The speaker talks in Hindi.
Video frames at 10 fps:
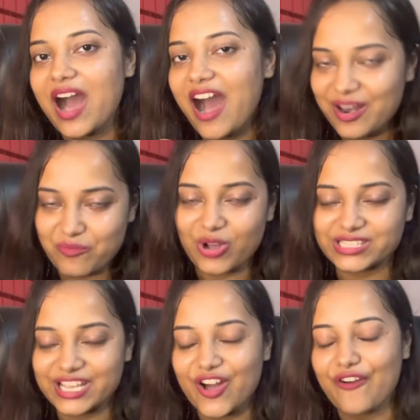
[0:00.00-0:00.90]

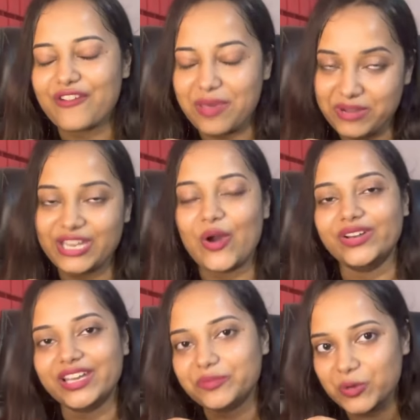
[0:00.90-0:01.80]
अनबॉक्सिंग ऑफ एमिटी
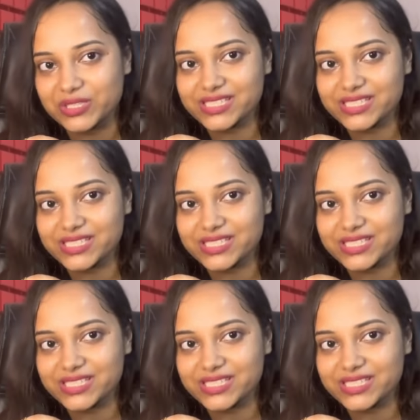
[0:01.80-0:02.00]
ऑनलाइन बुक्स